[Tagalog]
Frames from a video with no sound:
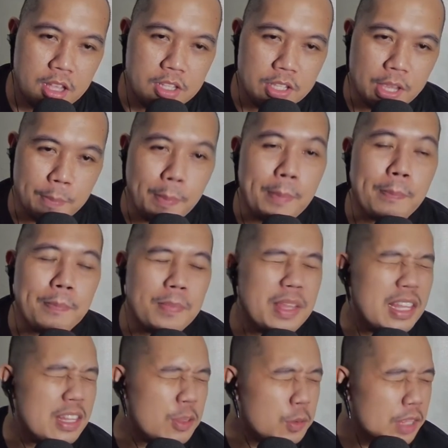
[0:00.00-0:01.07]
Sige, pa,
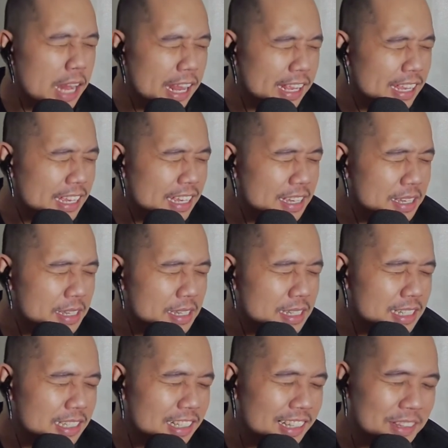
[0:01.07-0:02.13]
ito Try talaga.
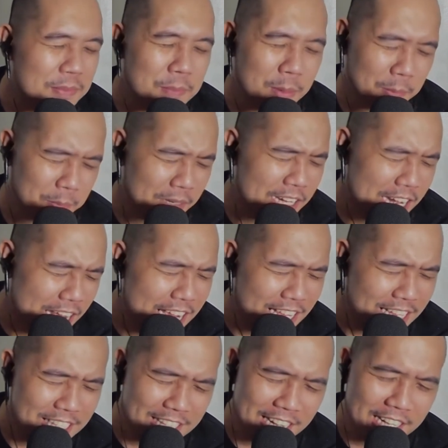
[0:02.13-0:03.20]
Pag
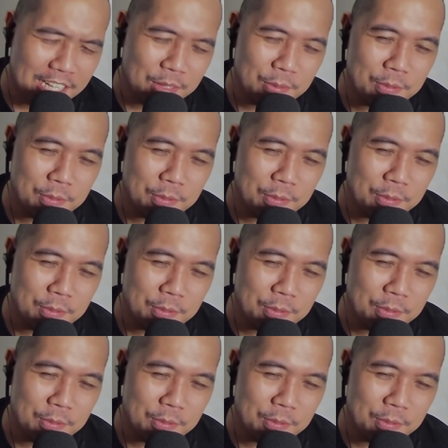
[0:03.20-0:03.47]
pinalayas talaga to.